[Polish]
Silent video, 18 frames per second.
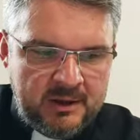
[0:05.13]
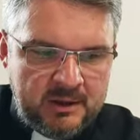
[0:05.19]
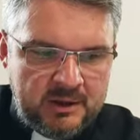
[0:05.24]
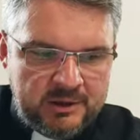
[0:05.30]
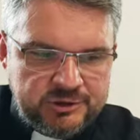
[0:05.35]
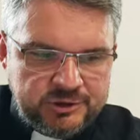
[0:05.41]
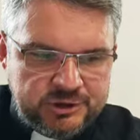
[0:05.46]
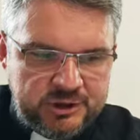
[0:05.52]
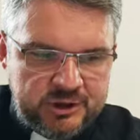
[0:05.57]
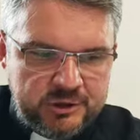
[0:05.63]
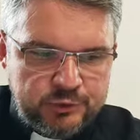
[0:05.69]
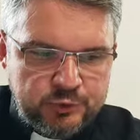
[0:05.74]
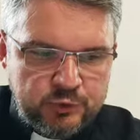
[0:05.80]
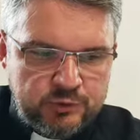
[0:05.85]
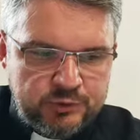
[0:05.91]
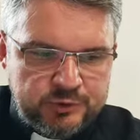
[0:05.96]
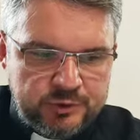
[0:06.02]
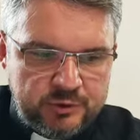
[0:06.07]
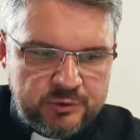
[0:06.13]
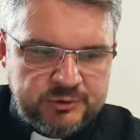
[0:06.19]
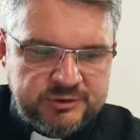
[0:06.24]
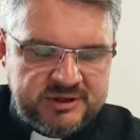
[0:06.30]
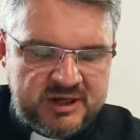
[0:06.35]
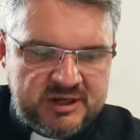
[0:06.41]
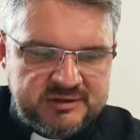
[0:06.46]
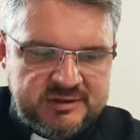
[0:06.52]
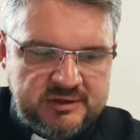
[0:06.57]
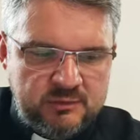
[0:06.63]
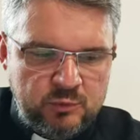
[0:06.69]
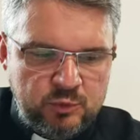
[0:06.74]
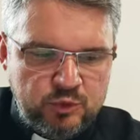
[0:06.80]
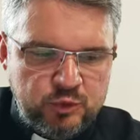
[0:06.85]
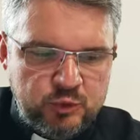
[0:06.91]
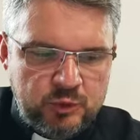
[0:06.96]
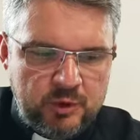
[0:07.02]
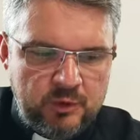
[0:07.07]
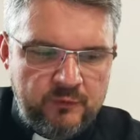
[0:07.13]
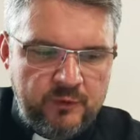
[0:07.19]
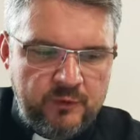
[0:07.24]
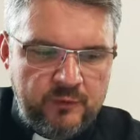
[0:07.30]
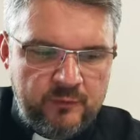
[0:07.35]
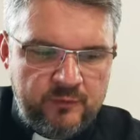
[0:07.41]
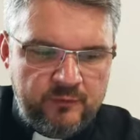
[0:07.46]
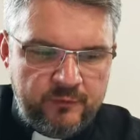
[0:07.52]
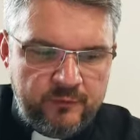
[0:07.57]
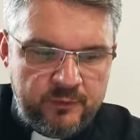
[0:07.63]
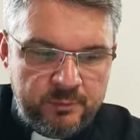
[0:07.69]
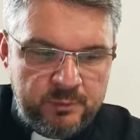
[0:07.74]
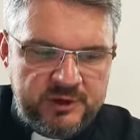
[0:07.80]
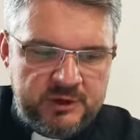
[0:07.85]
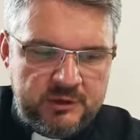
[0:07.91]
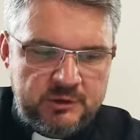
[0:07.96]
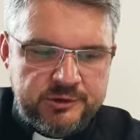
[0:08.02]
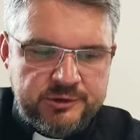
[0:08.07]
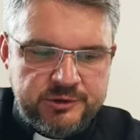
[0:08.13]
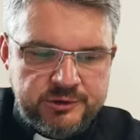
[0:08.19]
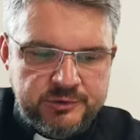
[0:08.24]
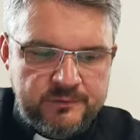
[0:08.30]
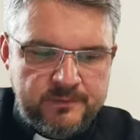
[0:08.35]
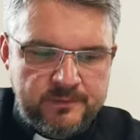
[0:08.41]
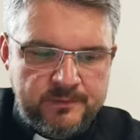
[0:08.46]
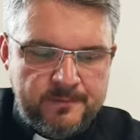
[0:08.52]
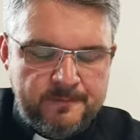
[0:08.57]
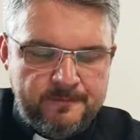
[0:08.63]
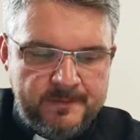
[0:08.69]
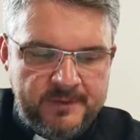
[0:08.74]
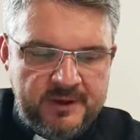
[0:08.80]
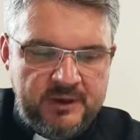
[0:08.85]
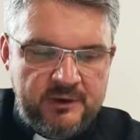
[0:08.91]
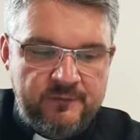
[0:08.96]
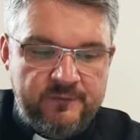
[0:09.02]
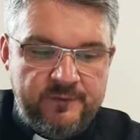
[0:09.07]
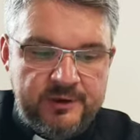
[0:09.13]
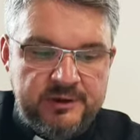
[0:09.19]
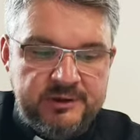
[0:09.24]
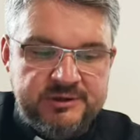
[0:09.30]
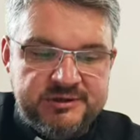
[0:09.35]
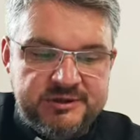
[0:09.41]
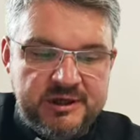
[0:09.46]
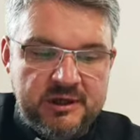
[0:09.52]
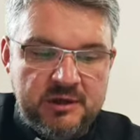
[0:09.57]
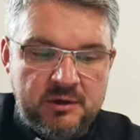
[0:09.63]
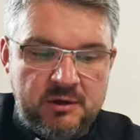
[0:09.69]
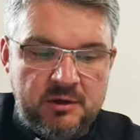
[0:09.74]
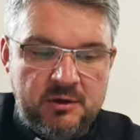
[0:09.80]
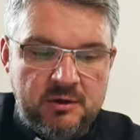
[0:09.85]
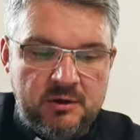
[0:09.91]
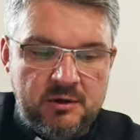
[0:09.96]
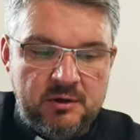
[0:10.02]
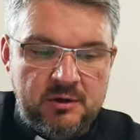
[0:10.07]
Lecz Jezus rozkazał mu surowo: Milcz i wyjdź z niego.